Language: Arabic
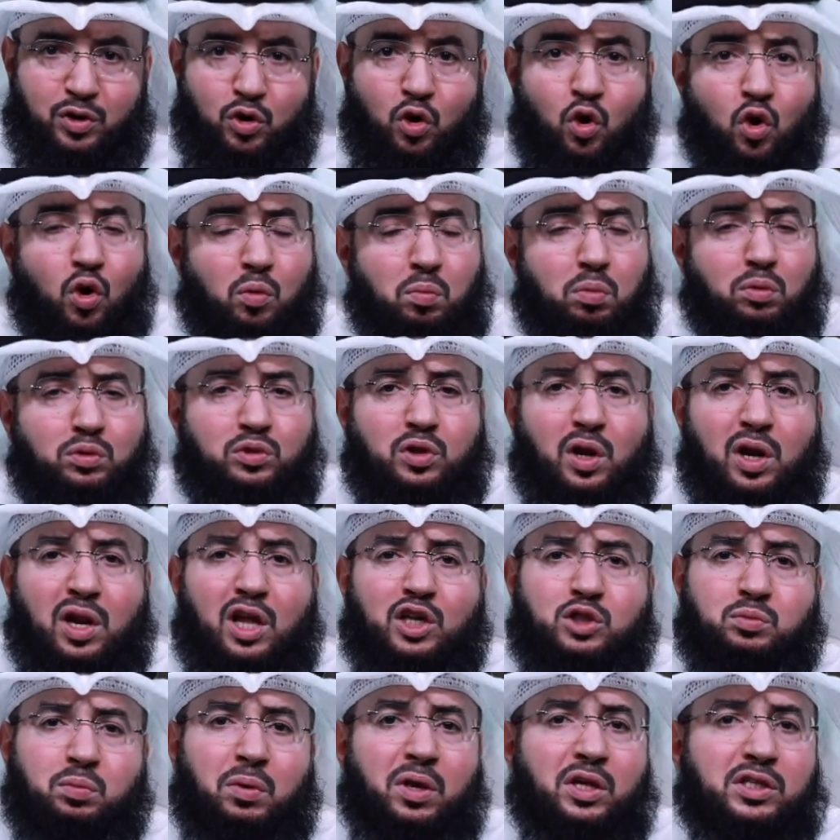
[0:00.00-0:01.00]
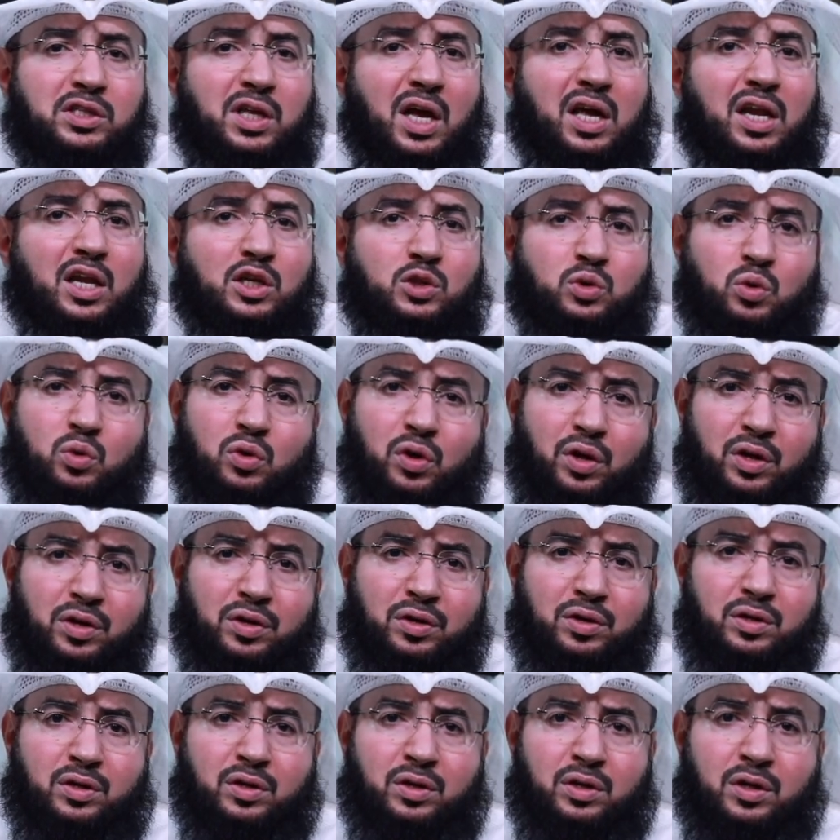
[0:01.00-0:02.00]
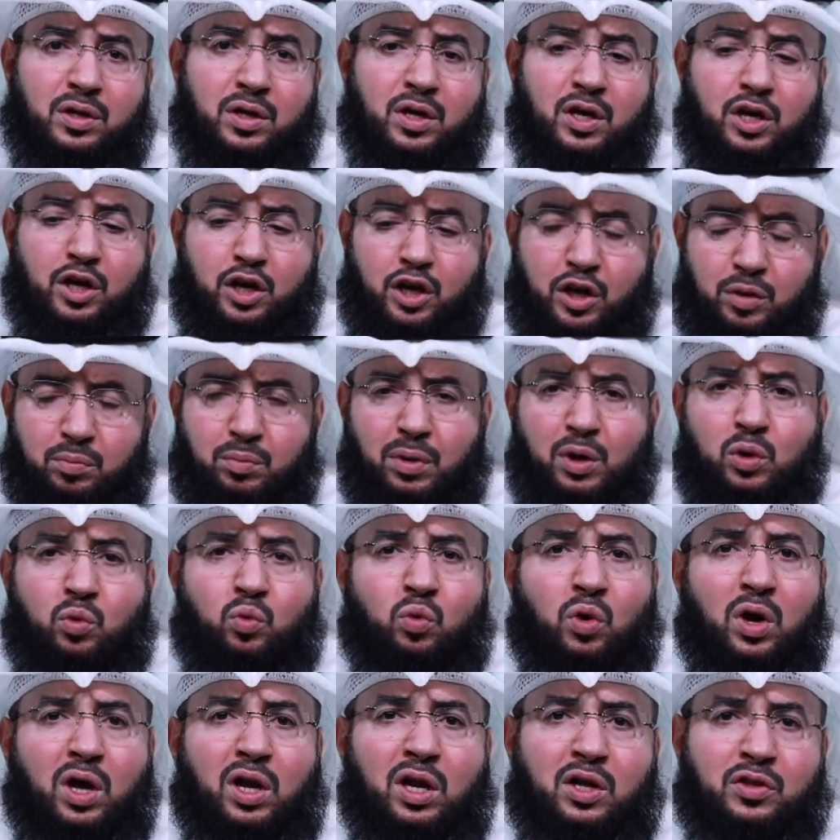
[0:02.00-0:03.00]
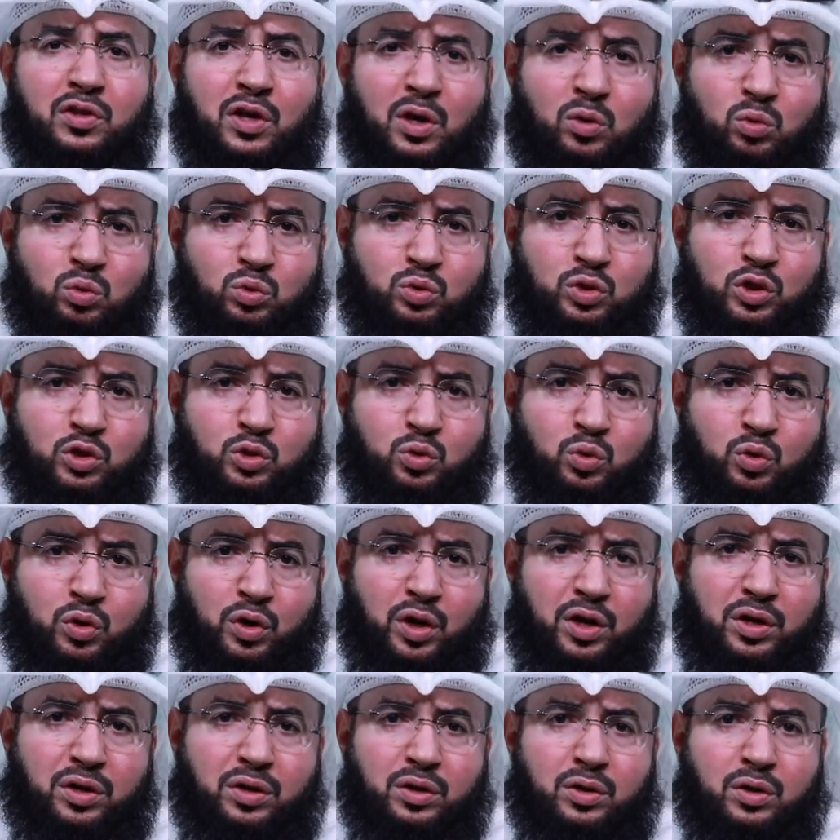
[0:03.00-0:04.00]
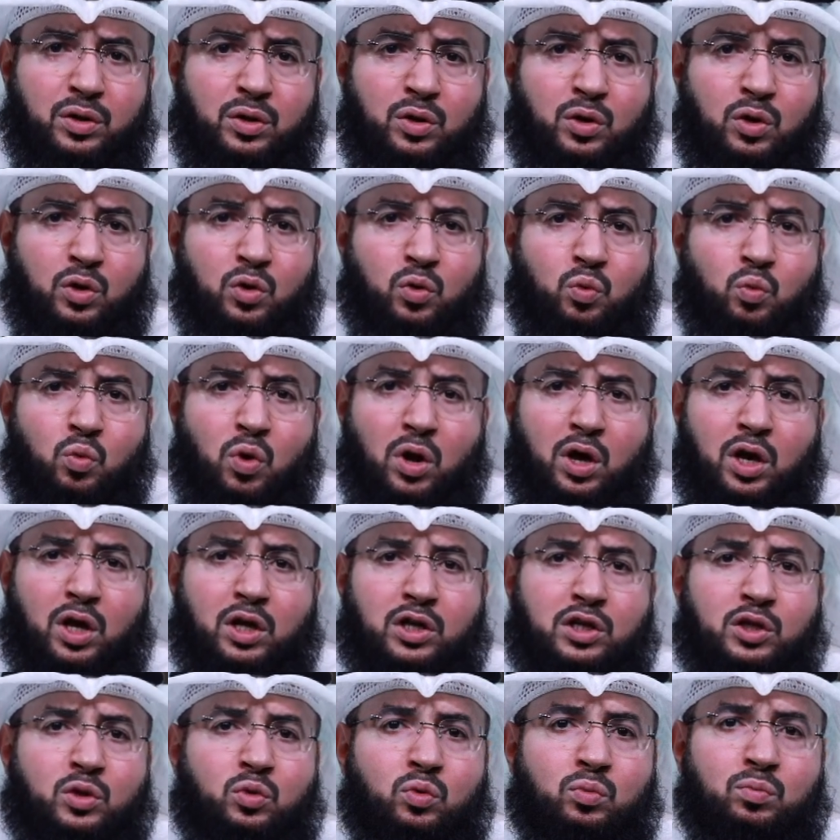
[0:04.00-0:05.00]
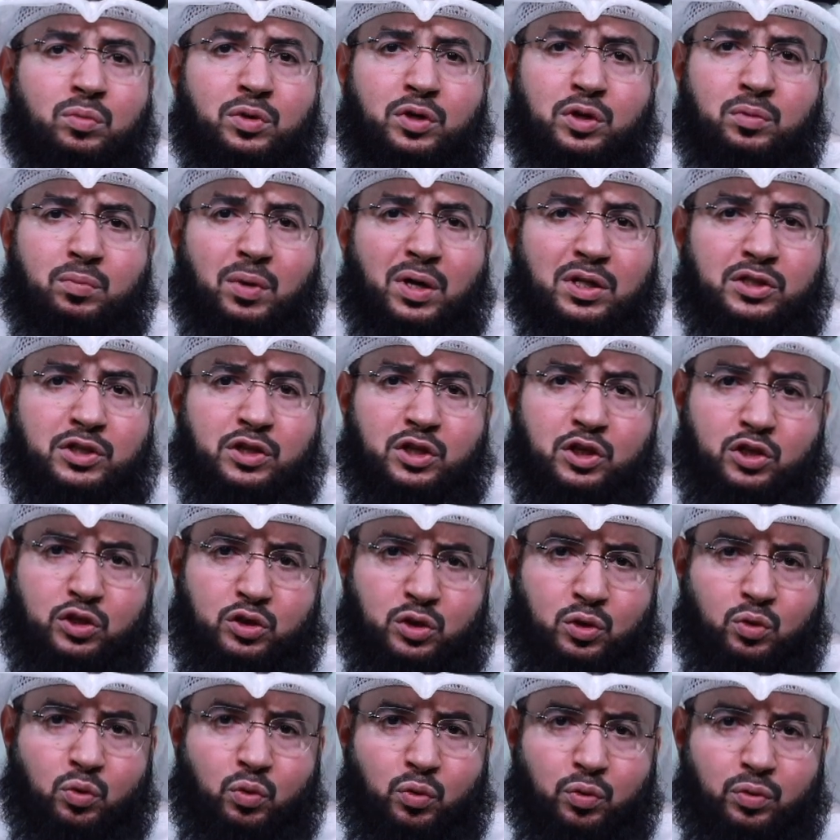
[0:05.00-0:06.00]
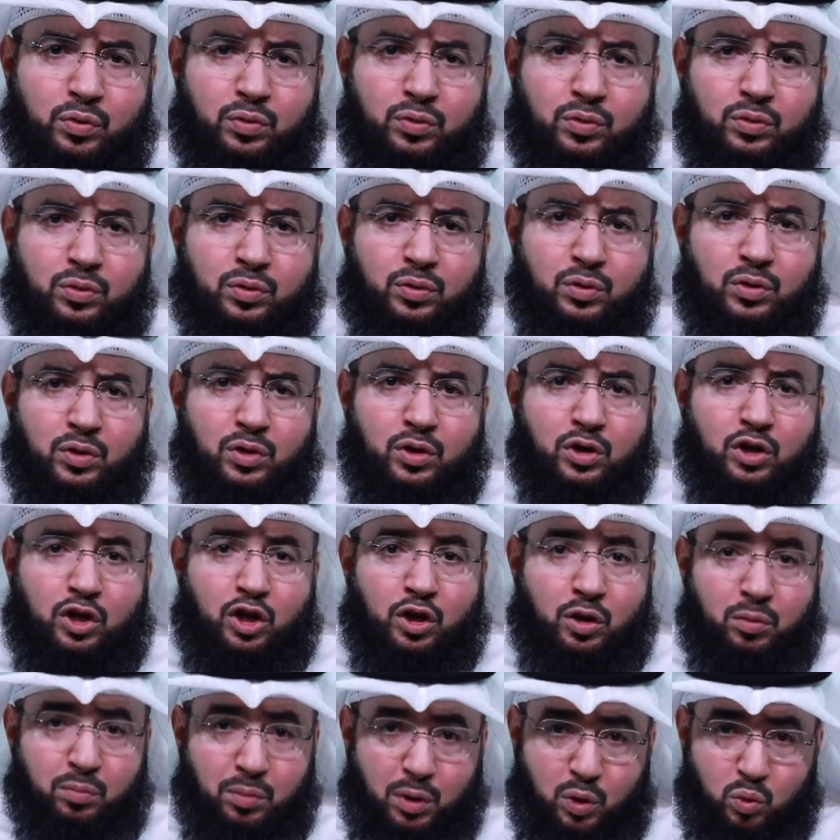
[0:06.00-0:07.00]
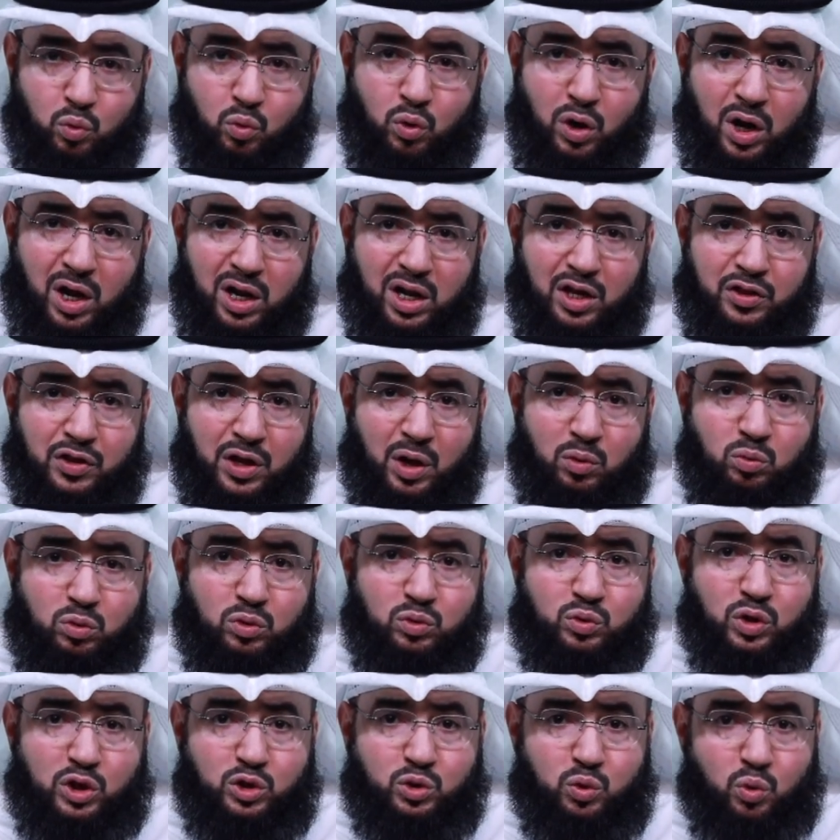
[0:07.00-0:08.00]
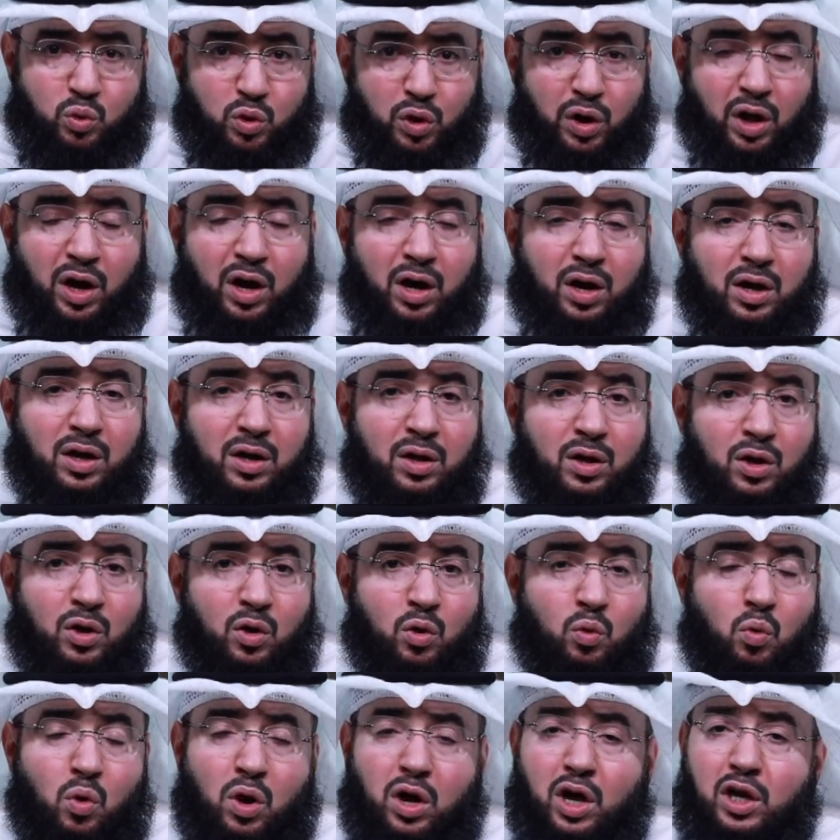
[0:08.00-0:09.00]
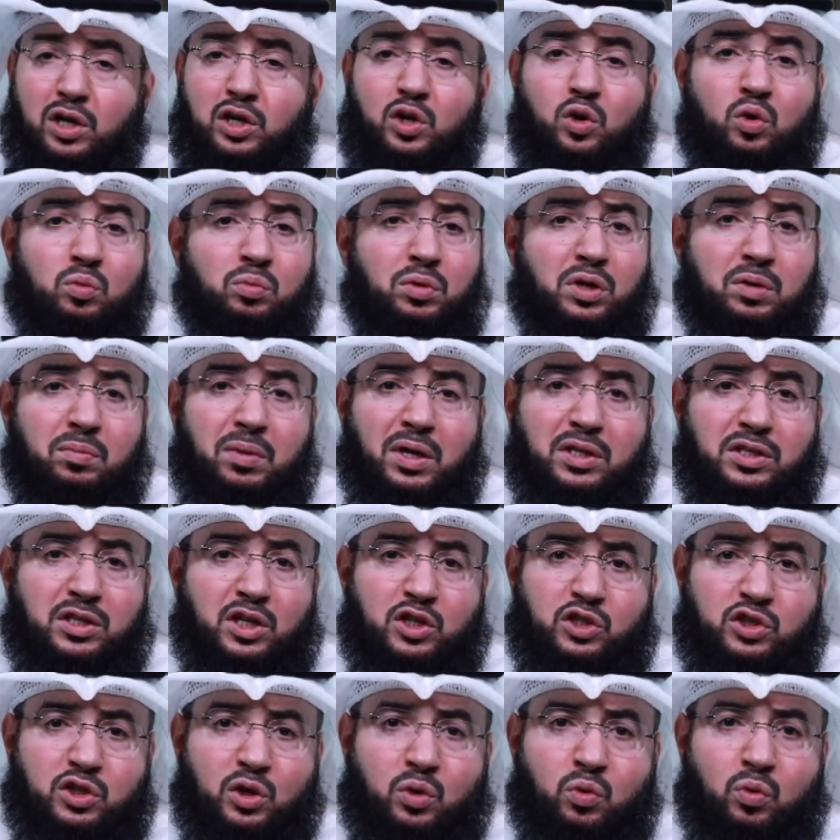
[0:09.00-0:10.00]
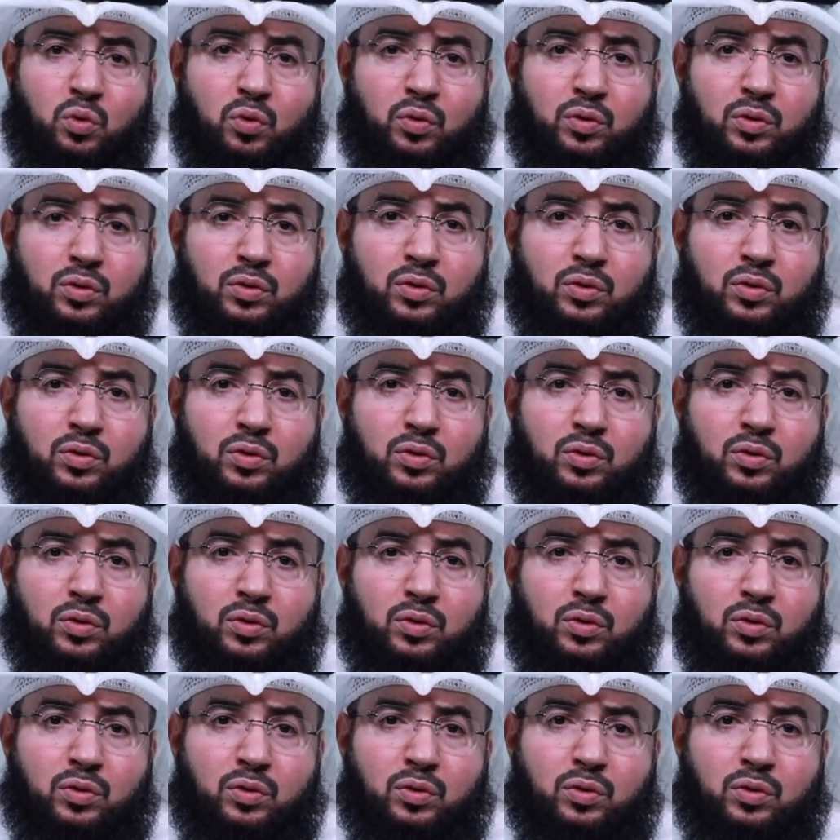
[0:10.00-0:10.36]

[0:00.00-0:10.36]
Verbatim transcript: اعبد الله سبحانه وتعالى شكرا اعملوا آل داود شكرا وقليل من عبادي الشكور اعملوا آل داود شكرا وقليل من عبادي الشكور